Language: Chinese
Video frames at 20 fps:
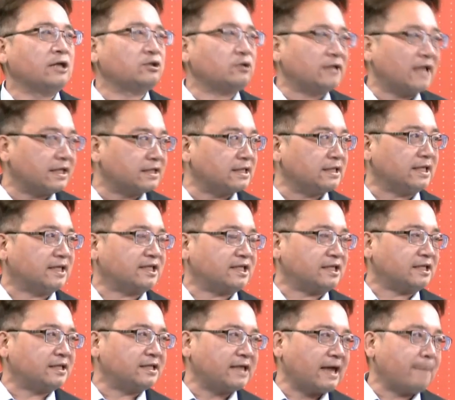就让自己的
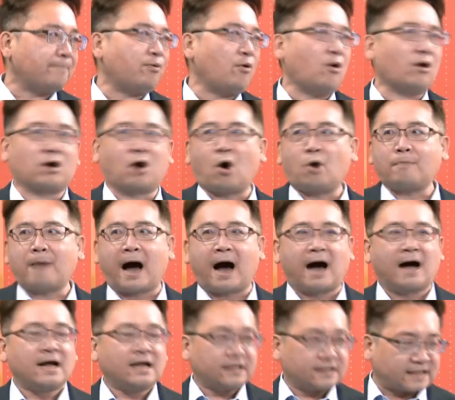形象破功
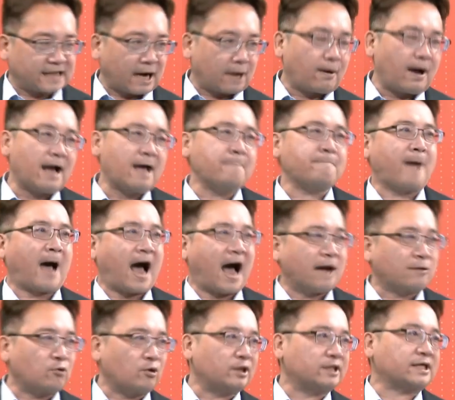嘛？蒋万安把
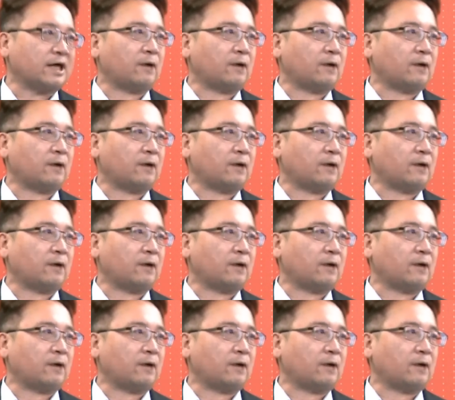韩国瑜